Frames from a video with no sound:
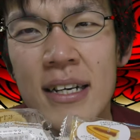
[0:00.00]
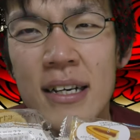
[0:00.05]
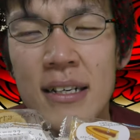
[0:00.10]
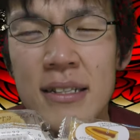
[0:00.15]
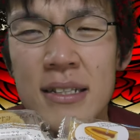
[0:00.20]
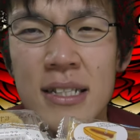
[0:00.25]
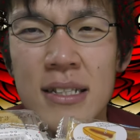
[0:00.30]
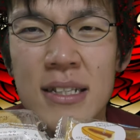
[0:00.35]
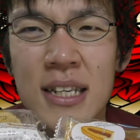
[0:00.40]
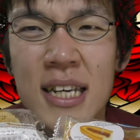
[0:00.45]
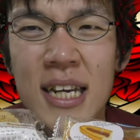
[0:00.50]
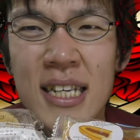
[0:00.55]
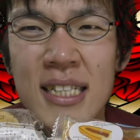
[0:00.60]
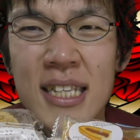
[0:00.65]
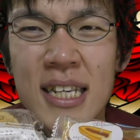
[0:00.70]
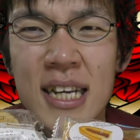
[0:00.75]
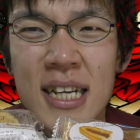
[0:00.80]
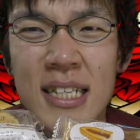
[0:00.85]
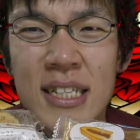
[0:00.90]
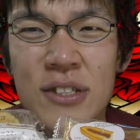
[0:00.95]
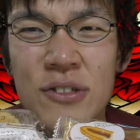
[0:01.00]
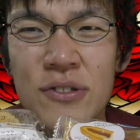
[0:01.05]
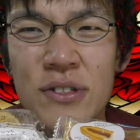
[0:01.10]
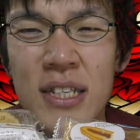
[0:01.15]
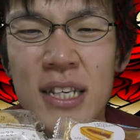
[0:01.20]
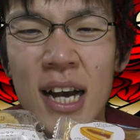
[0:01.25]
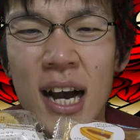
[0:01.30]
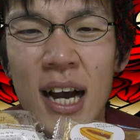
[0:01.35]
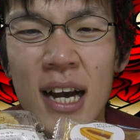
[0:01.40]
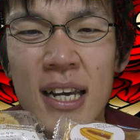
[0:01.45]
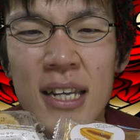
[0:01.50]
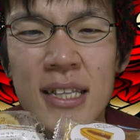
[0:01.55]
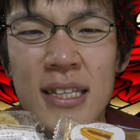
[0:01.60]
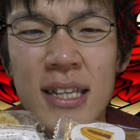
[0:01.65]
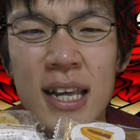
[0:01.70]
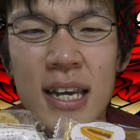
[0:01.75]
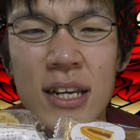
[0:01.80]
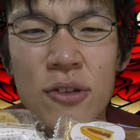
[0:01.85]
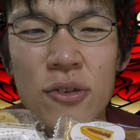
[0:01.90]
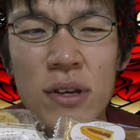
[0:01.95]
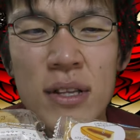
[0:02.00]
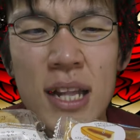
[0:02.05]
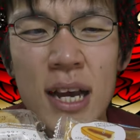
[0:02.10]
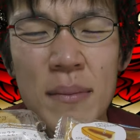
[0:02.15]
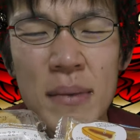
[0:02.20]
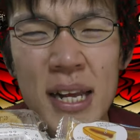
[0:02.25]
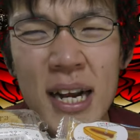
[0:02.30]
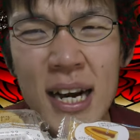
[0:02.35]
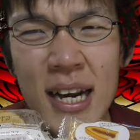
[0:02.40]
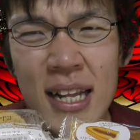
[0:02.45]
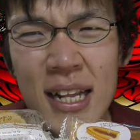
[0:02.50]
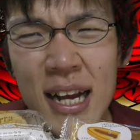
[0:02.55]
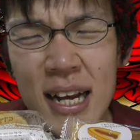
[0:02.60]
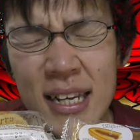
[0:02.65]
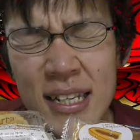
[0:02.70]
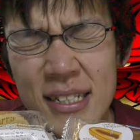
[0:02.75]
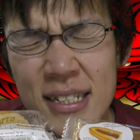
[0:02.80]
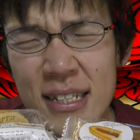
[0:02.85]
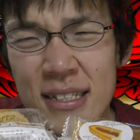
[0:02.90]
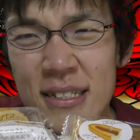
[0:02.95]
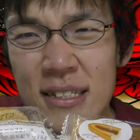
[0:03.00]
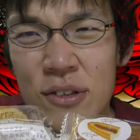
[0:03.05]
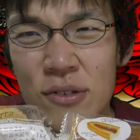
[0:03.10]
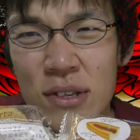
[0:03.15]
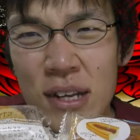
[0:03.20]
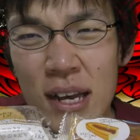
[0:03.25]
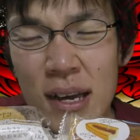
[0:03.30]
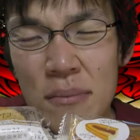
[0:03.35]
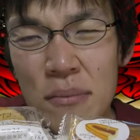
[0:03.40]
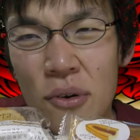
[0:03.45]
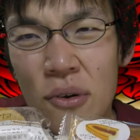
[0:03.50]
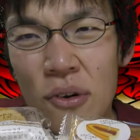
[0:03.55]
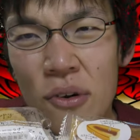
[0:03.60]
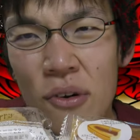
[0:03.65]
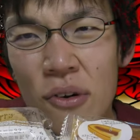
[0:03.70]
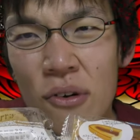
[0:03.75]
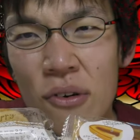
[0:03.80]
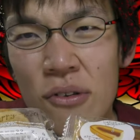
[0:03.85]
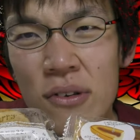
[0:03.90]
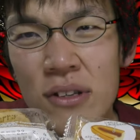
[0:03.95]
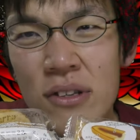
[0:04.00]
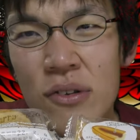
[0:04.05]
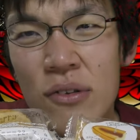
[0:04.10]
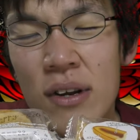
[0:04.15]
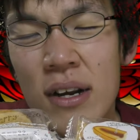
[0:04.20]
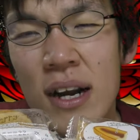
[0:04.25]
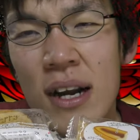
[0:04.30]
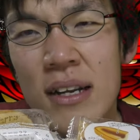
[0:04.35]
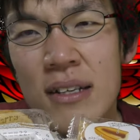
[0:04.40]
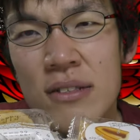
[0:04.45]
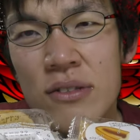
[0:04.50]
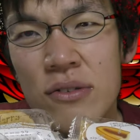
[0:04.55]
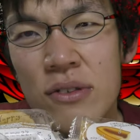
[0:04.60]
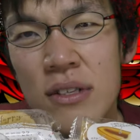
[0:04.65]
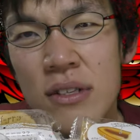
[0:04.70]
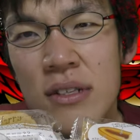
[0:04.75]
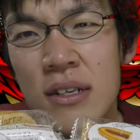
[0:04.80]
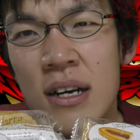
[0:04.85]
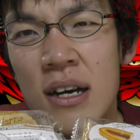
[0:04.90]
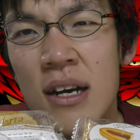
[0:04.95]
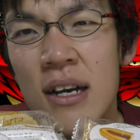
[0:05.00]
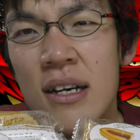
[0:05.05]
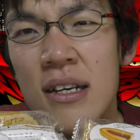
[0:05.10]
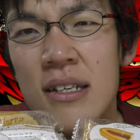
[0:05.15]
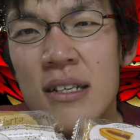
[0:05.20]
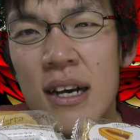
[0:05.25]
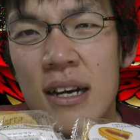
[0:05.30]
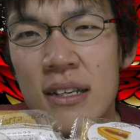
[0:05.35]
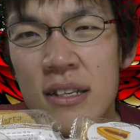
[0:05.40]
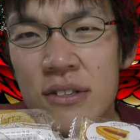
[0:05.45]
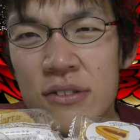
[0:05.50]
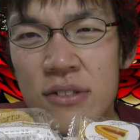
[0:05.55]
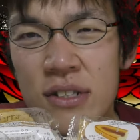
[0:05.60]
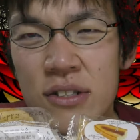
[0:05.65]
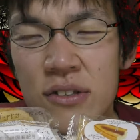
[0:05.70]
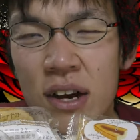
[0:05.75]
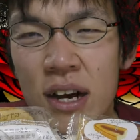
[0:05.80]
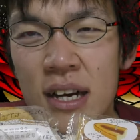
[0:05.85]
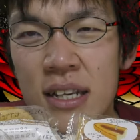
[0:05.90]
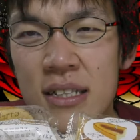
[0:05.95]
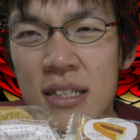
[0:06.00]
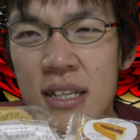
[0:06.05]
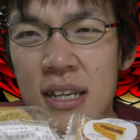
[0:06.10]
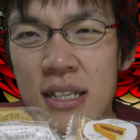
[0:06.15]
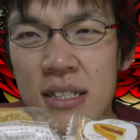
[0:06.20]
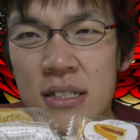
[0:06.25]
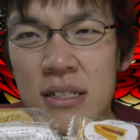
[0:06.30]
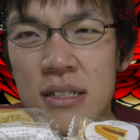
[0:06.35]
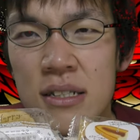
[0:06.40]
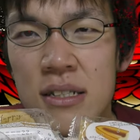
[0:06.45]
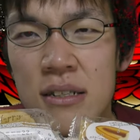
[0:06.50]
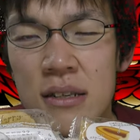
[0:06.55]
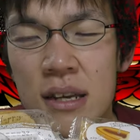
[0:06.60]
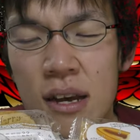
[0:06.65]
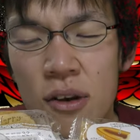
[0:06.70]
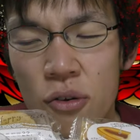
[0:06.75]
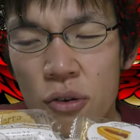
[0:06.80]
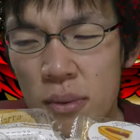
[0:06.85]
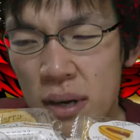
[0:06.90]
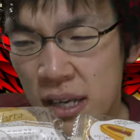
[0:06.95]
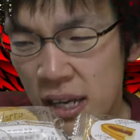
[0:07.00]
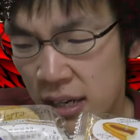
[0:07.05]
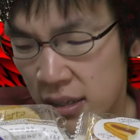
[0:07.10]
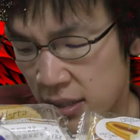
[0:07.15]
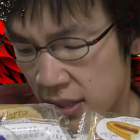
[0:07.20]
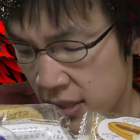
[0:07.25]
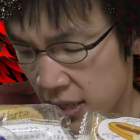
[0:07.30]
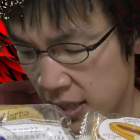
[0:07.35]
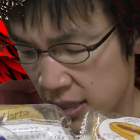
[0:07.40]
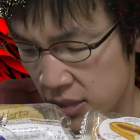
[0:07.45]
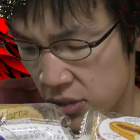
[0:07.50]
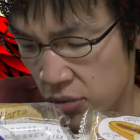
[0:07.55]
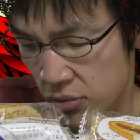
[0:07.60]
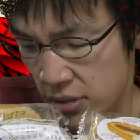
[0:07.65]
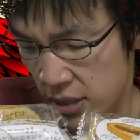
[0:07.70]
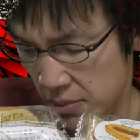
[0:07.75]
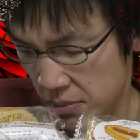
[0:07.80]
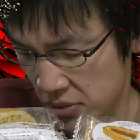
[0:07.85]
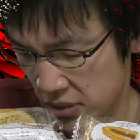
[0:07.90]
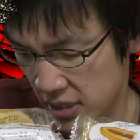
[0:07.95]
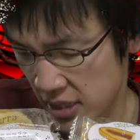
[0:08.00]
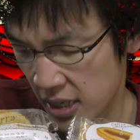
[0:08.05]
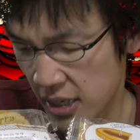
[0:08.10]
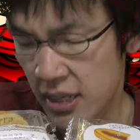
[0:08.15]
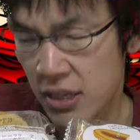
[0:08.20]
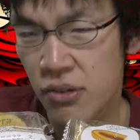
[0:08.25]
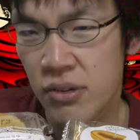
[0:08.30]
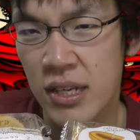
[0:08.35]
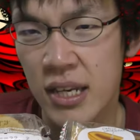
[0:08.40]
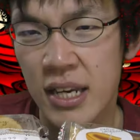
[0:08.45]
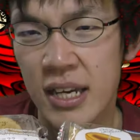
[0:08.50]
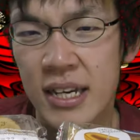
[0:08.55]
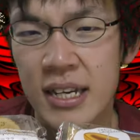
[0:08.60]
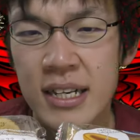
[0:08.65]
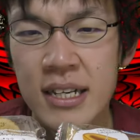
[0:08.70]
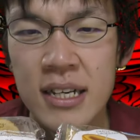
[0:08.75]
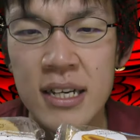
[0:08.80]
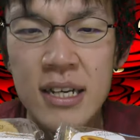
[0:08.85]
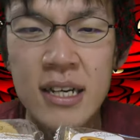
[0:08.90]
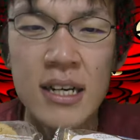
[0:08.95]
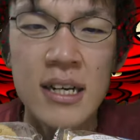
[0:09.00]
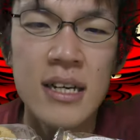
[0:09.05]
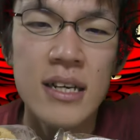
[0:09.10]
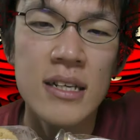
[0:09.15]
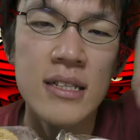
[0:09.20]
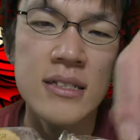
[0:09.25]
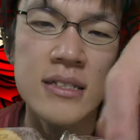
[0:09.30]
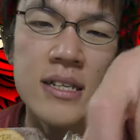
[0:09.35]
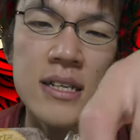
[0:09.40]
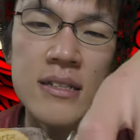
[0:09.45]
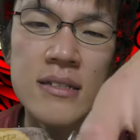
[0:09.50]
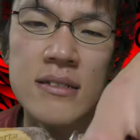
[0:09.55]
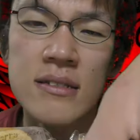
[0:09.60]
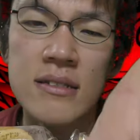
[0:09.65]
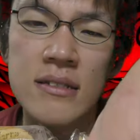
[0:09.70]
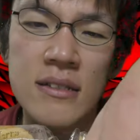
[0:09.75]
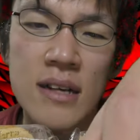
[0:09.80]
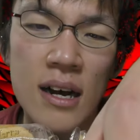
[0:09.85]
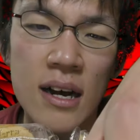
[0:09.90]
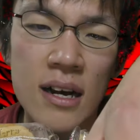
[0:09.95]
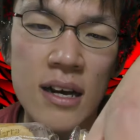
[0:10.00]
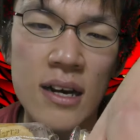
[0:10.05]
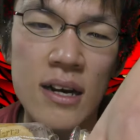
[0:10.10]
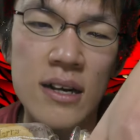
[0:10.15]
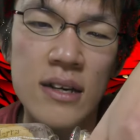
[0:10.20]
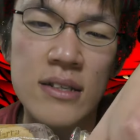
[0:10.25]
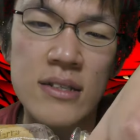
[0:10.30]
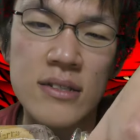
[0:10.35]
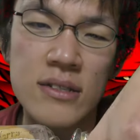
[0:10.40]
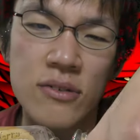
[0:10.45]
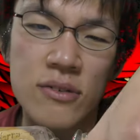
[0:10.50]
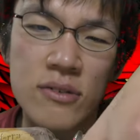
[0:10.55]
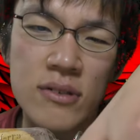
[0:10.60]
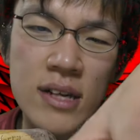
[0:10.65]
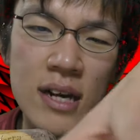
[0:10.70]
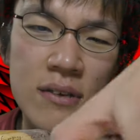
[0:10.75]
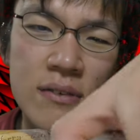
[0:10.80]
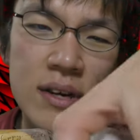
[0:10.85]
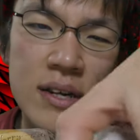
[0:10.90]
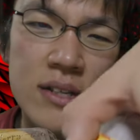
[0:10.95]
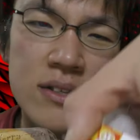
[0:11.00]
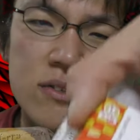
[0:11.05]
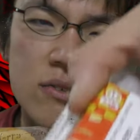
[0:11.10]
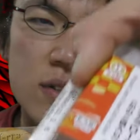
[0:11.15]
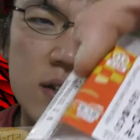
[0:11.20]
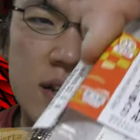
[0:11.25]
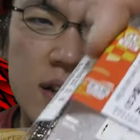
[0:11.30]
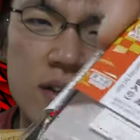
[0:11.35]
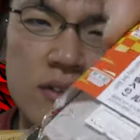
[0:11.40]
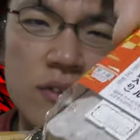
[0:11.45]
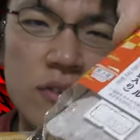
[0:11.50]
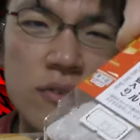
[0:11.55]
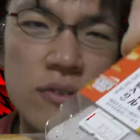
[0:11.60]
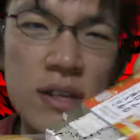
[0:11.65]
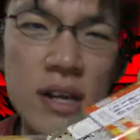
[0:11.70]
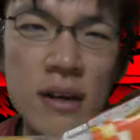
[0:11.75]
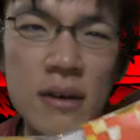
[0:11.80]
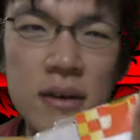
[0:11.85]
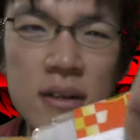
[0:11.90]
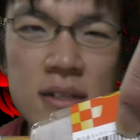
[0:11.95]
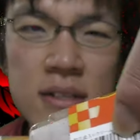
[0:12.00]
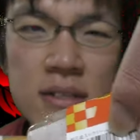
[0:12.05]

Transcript: 苦手なきゅうりが入っているので食べられないんですよね。もう本当はならそういうきゅうりの入ってない恵方巻きあるんだったら食レポしたいのに。ですがその代わりと言えるような